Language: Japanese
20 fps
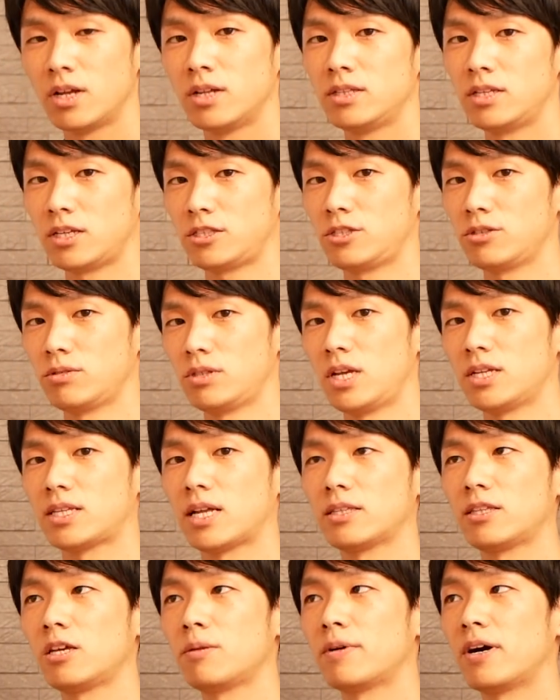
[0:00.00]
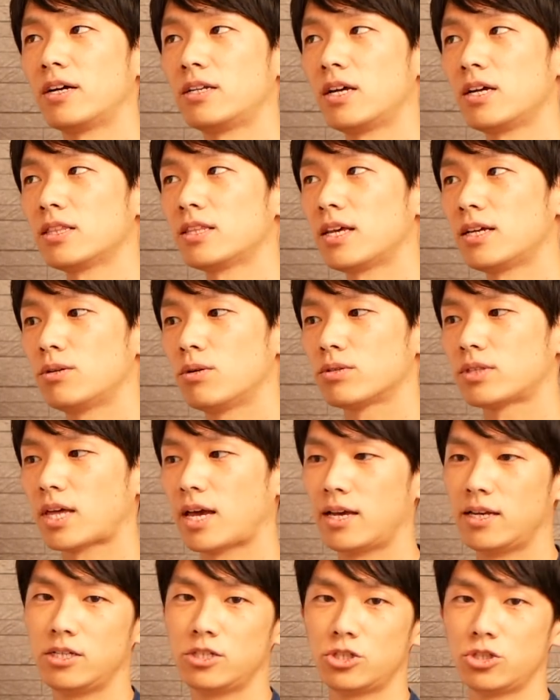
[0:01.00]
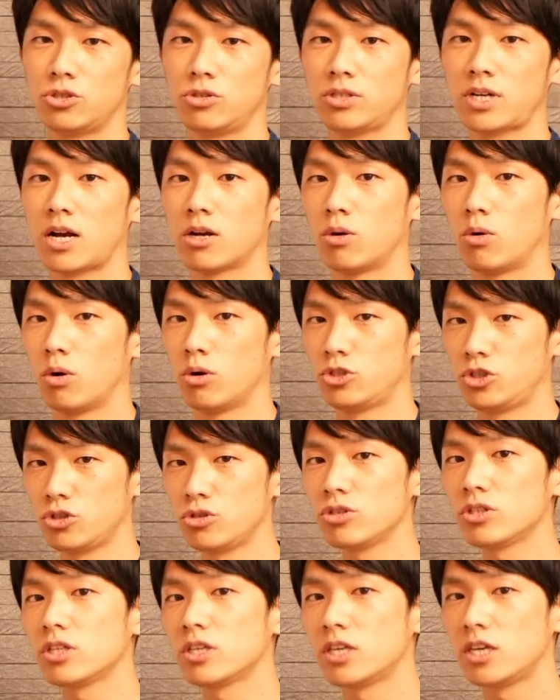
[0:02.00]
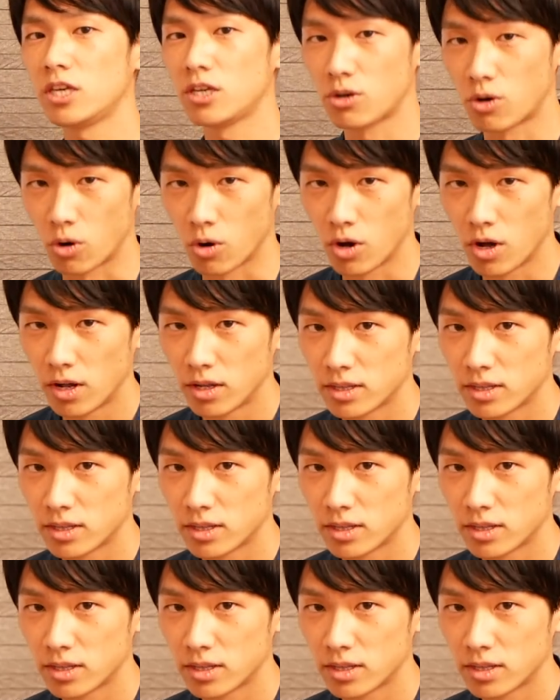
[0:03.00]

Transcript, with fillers: ですので例えばあなたの体重が 50kg